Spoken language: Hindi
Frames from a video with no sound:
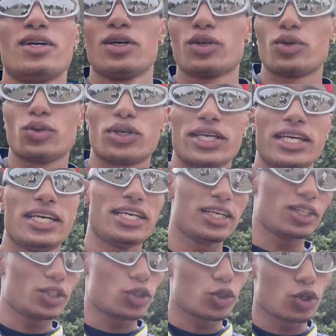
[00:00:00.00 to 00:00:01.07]

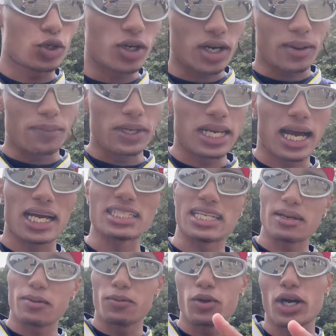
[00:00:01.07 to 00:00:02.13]
क्योंकि जो अभी लास्ट
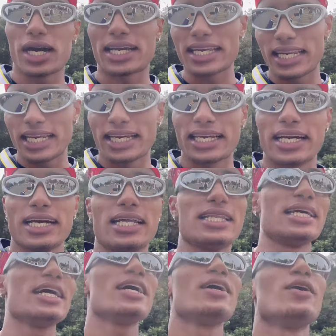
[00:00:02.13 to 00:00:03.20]
टाइम हम लोग आके लेके गए
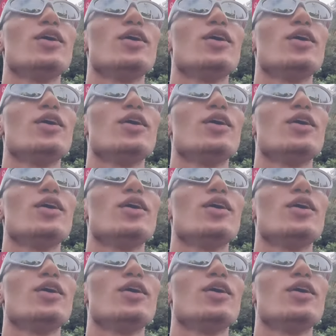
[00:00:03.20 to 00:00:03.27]
थे